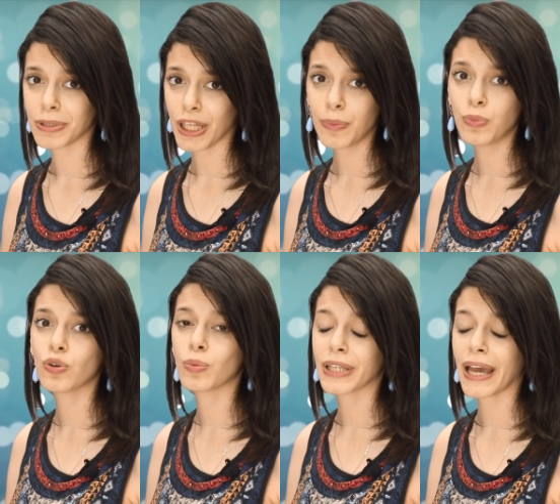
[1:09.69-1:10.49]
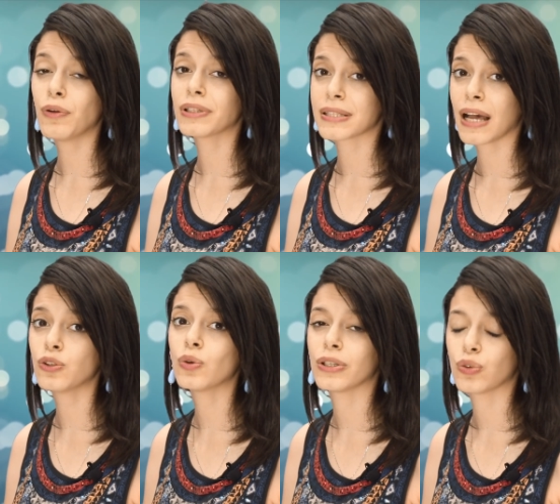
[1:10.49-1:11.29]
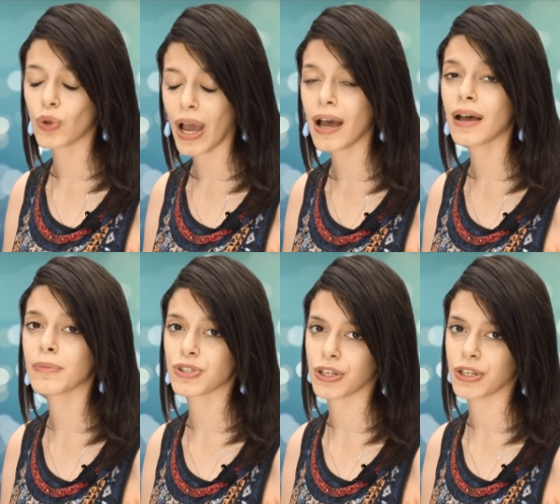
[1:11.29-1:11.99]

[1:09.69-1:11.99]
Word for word: بتحبه وبتحاول تساعده انه يحقق